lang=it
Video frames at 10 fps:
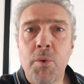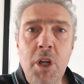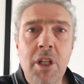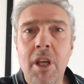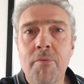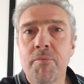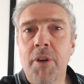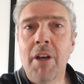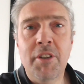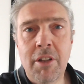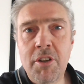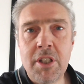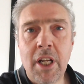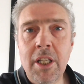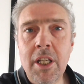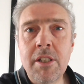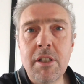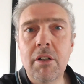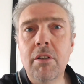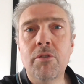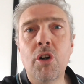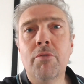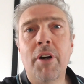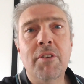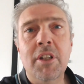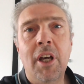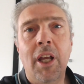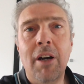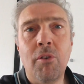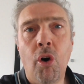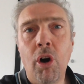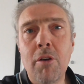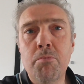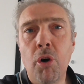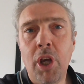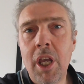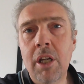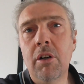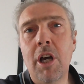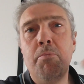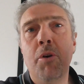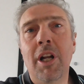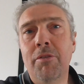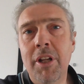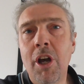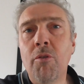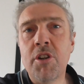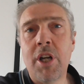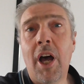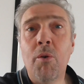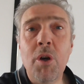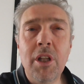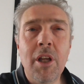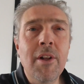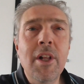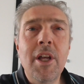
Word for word: Quindi l'avete vista all'inizio, voglio far vedere i lavori un pochino e poi alla fine come sarà. Quindi